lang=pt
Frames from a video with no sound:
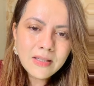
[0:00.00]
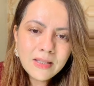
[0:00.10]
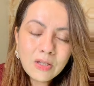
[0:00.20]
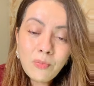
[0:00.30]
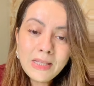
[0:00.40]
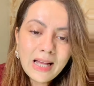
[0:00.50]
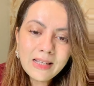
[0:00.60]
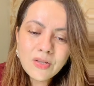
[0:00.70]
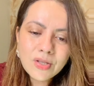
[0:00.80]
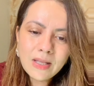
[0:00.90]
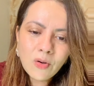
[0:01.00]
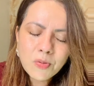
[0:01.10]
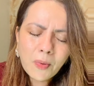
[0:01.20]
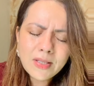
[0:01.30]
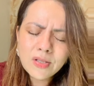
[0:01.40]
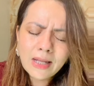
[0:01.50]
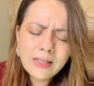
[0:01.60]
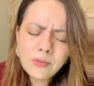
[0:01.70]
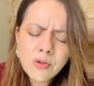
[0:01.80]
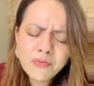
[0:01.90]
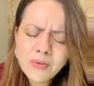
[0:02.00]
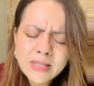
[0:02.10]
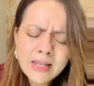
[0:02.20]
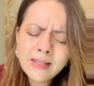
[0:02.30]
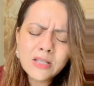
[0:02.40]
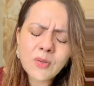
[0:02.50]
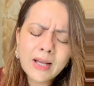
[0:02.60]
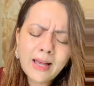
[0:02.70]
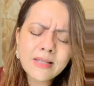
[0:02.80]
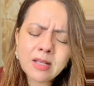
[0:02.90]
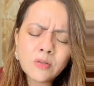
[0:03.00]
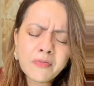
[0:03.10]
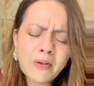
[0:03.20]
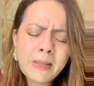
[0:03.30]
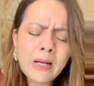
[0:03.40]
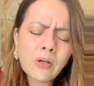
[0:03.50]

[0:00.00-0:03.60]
que o milagre de Deus possa estar dentro de você, da sua casa, da sua família.